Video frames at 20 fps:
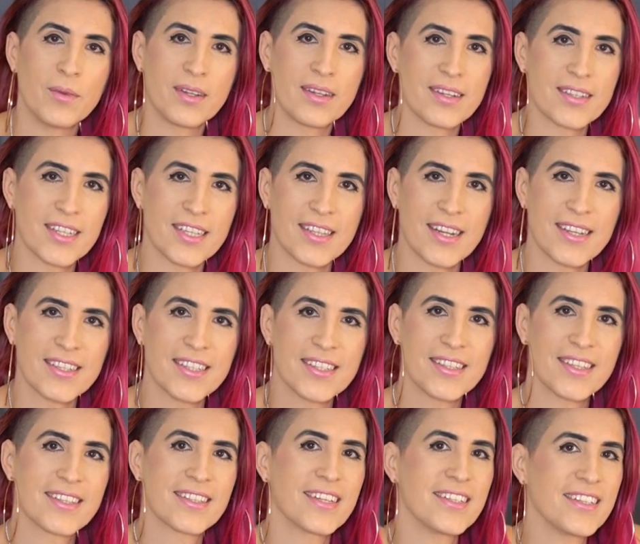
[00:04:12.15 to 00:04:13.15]
Mientras atrás de
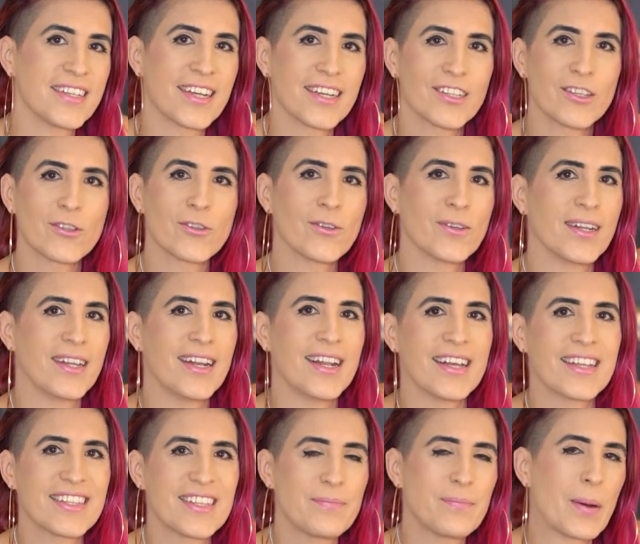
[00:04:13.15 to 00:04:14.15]
ti están llegando
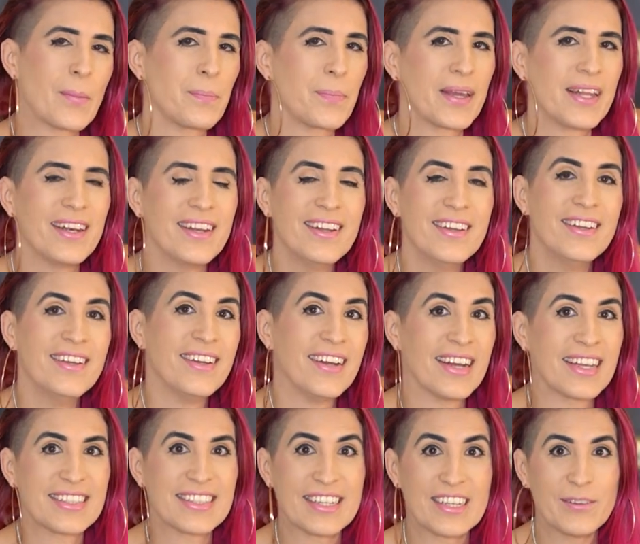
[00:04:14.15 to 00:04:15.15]
toneladas de papel,
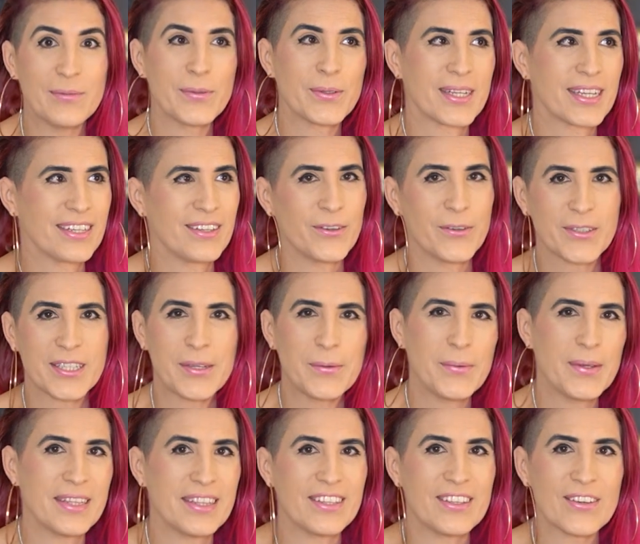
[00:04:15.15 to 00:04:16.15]
así como que no se
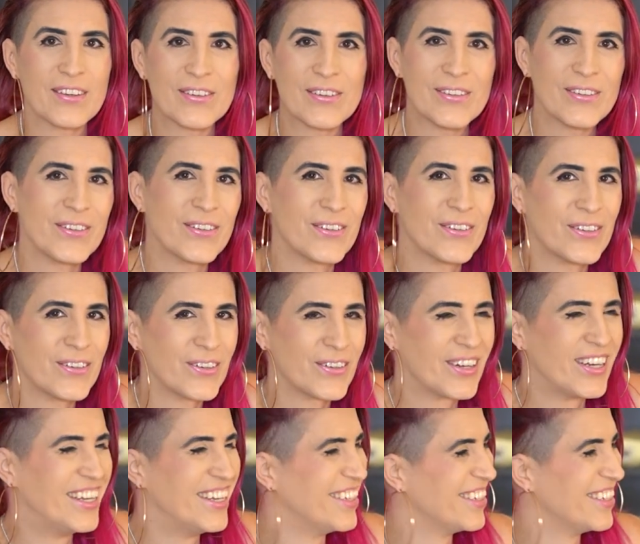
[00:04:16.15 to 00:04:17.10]
vendió